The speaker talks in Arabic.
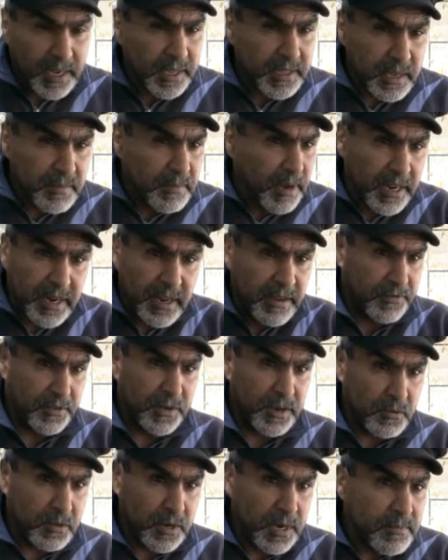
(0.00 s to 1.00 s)
عندي
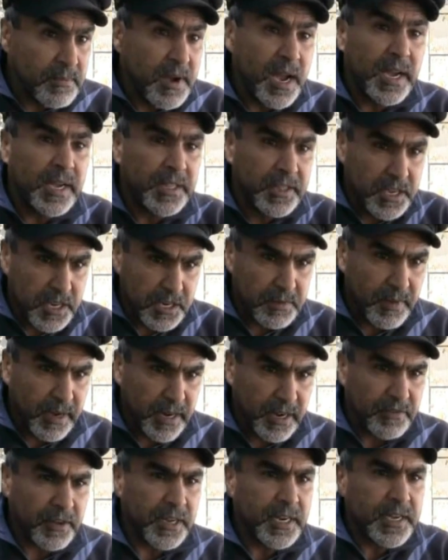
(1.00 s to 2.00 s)
معرفه ولا ما عنديش
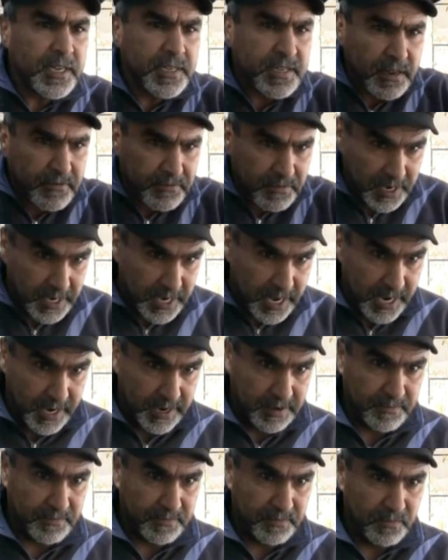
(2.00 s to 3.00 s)
معرفه انا انسان
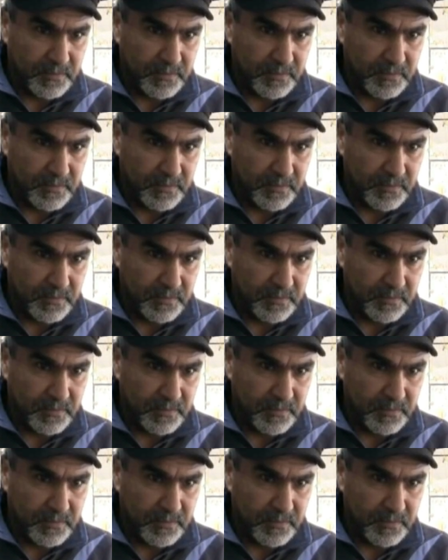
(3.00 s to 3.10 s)
فلاح